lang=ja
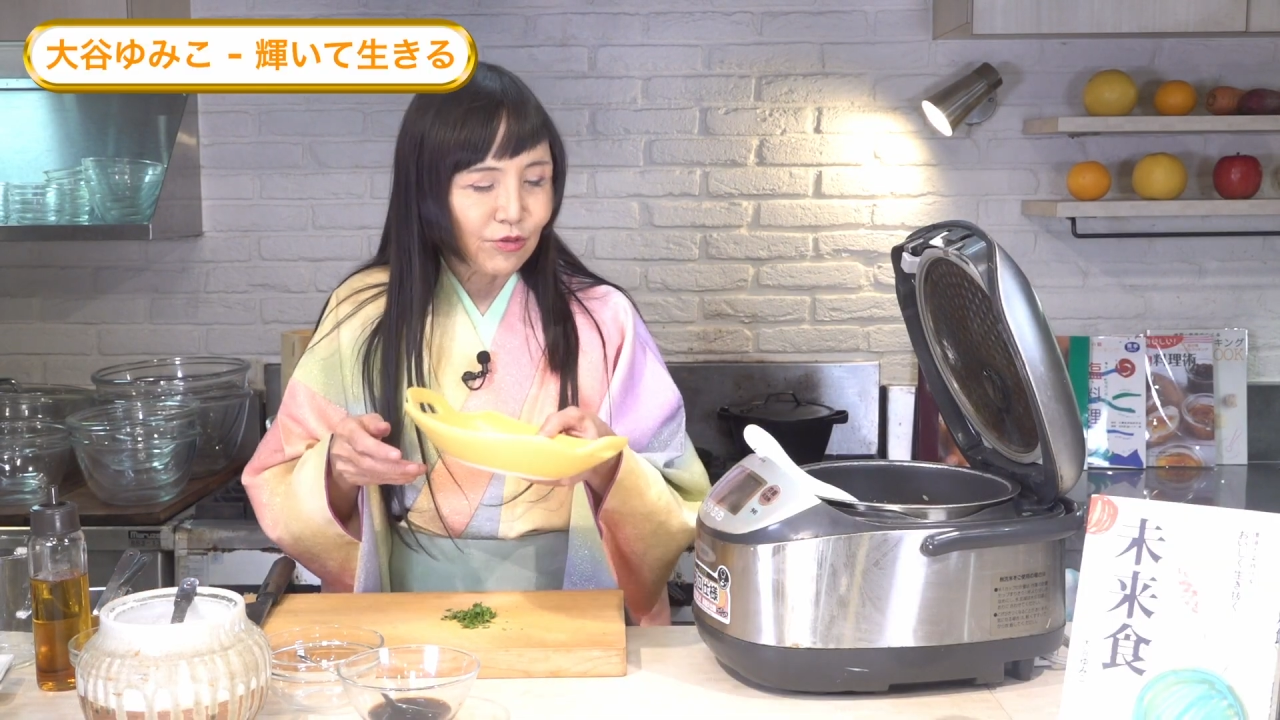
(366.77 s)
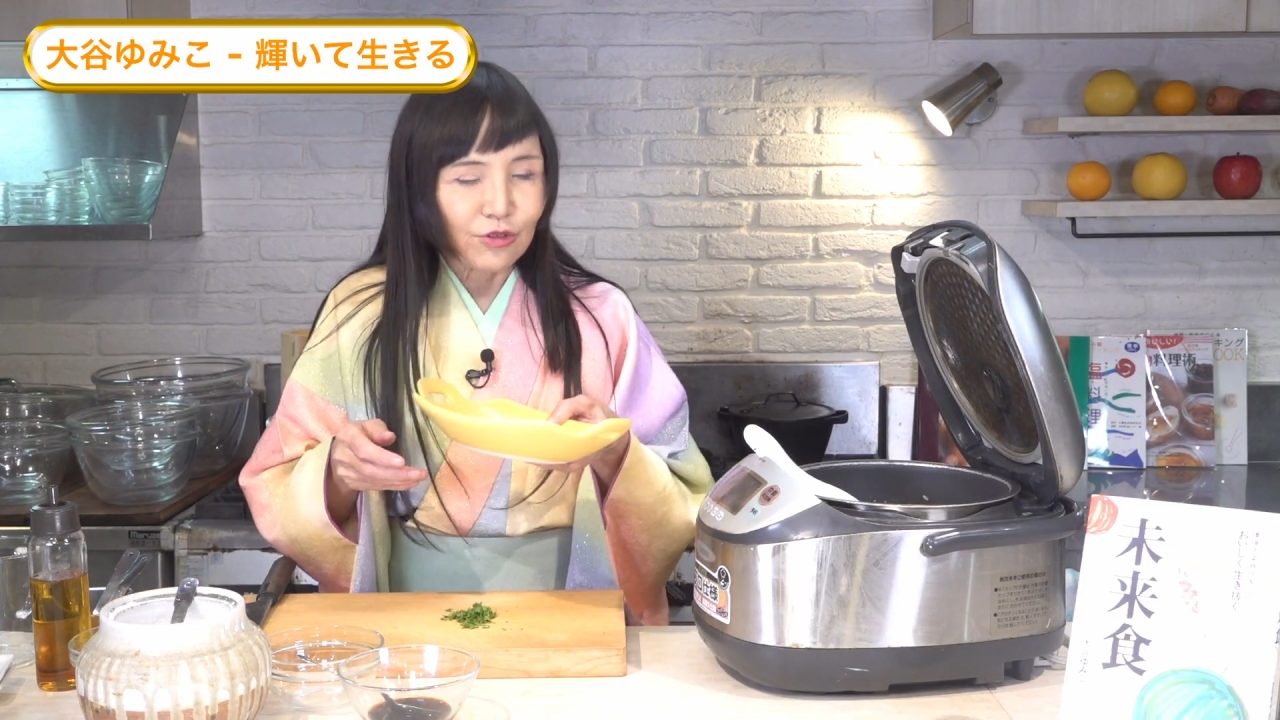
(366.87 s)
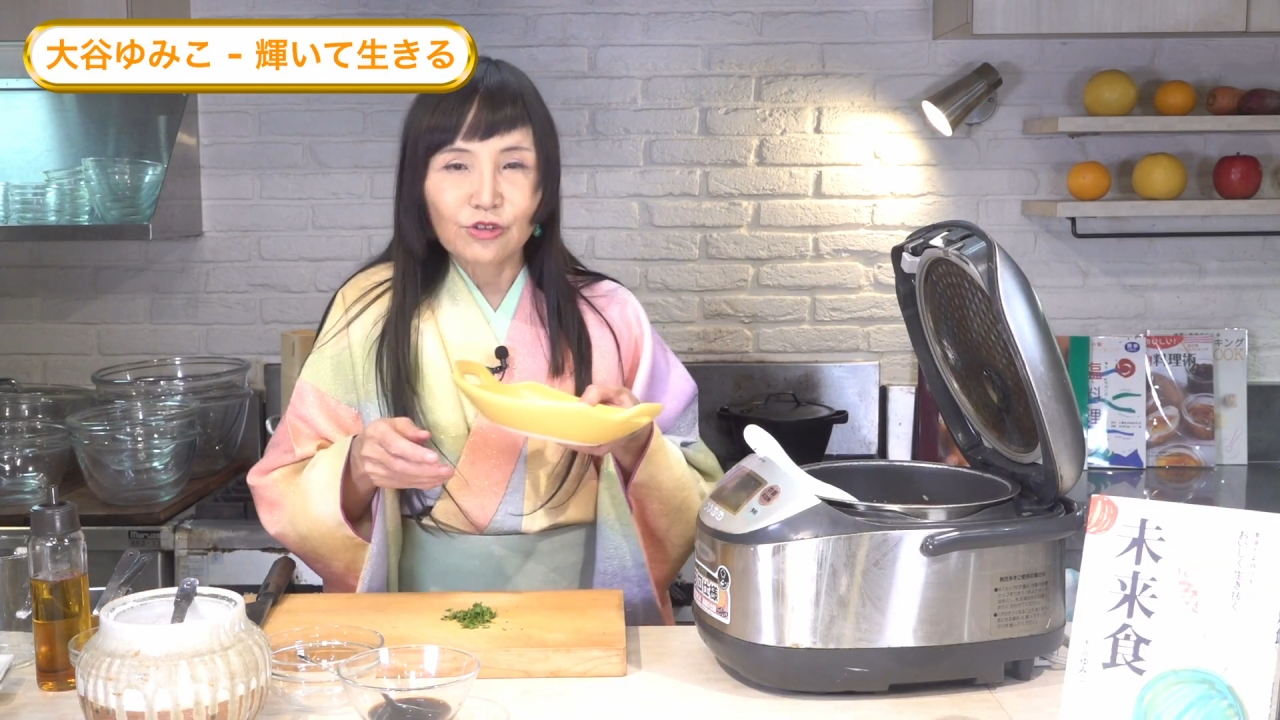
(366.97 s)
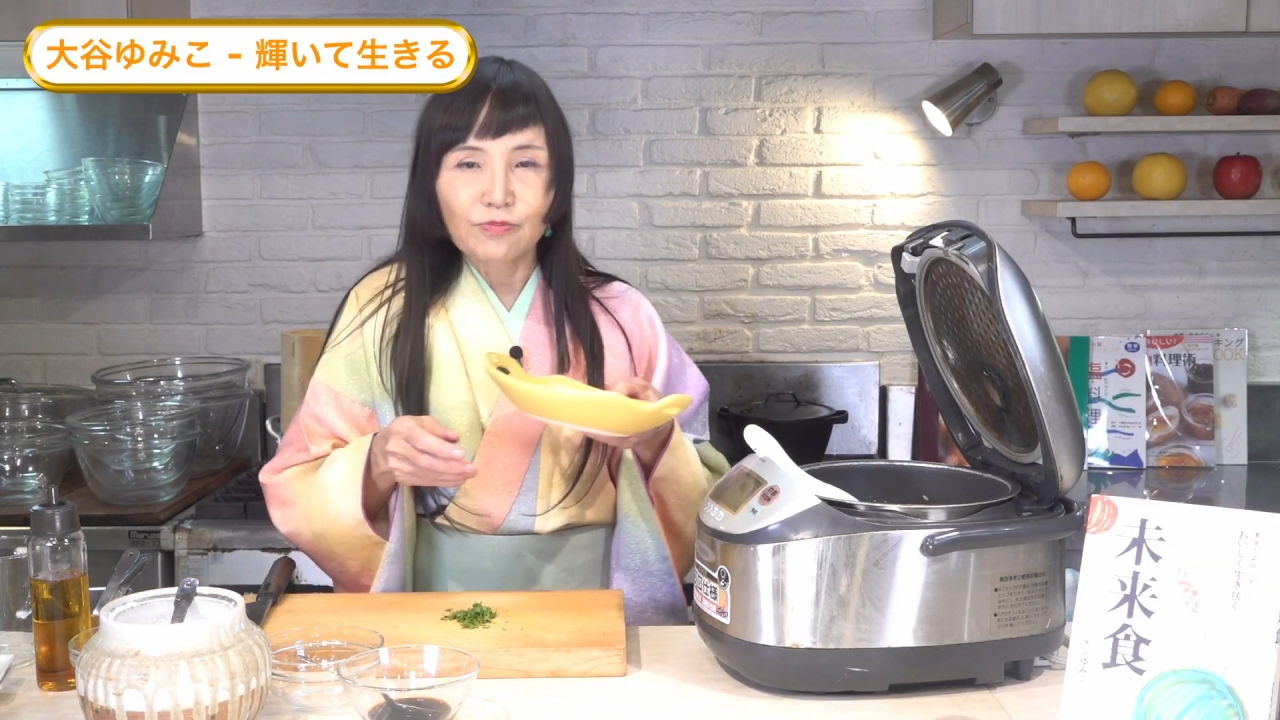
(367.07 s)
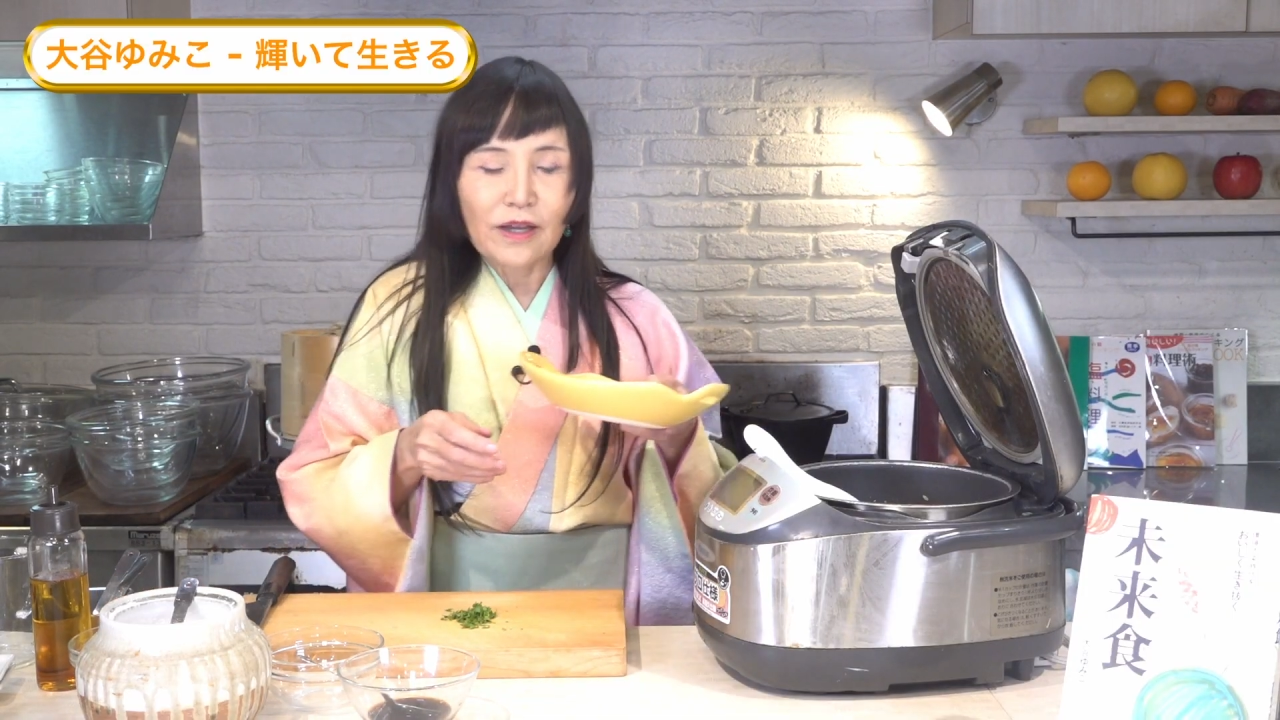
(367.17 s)

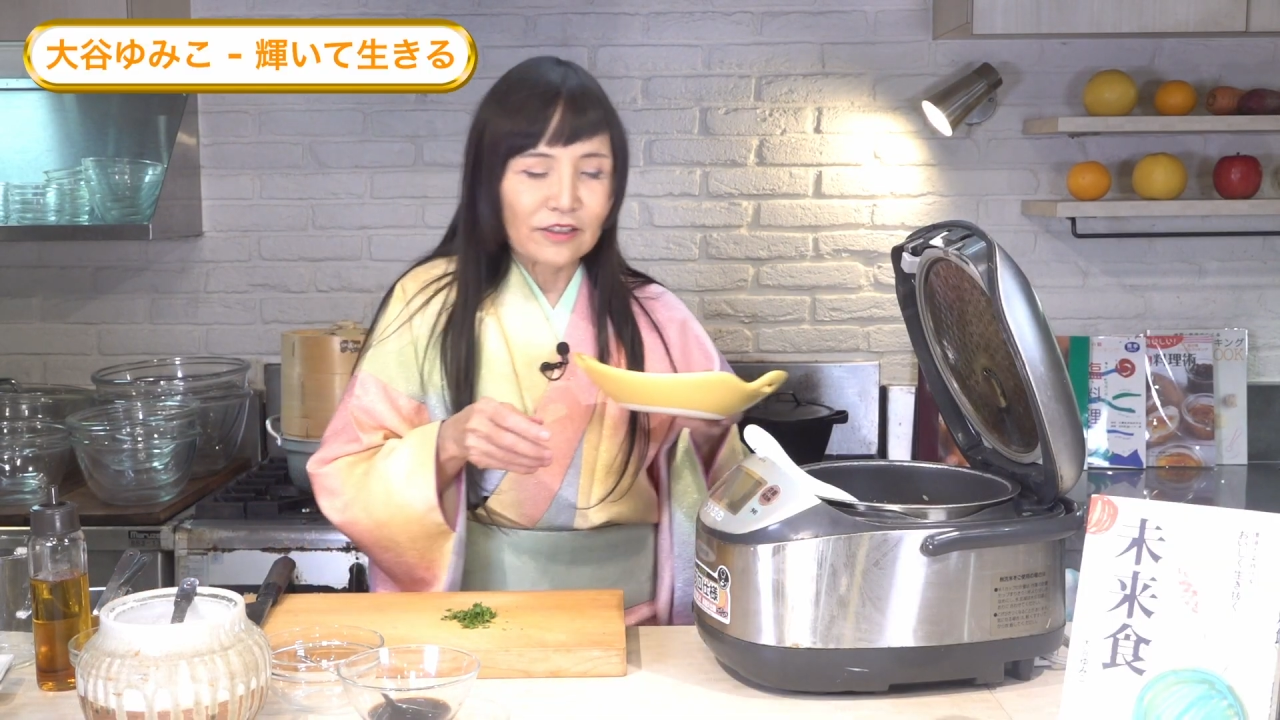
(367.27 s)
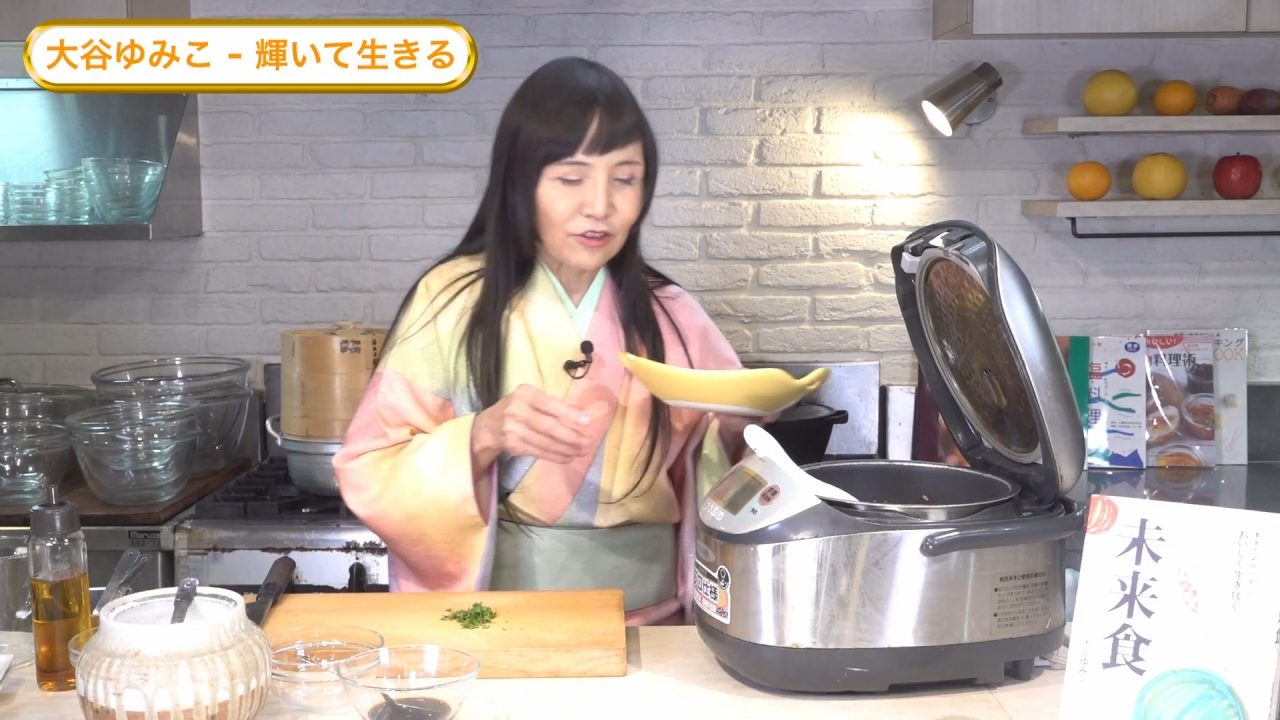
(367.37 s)
すば